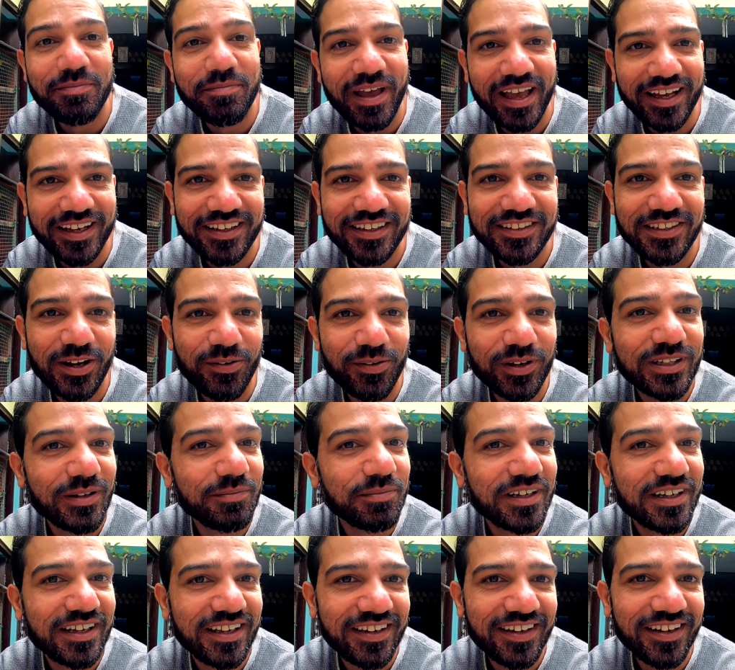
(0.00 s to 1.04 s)
मैं बैंक में जाऊँगा
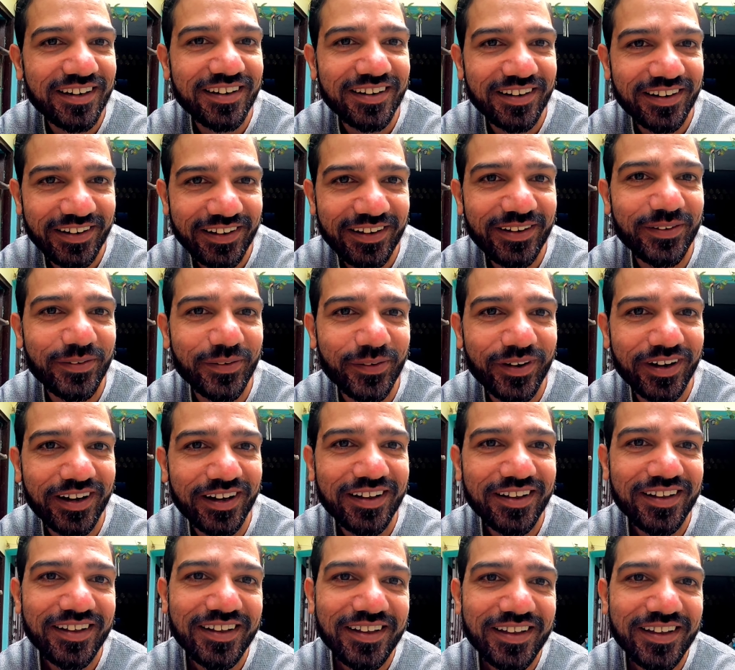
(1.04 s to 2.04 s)
तब तक क्लियर नहीं होगा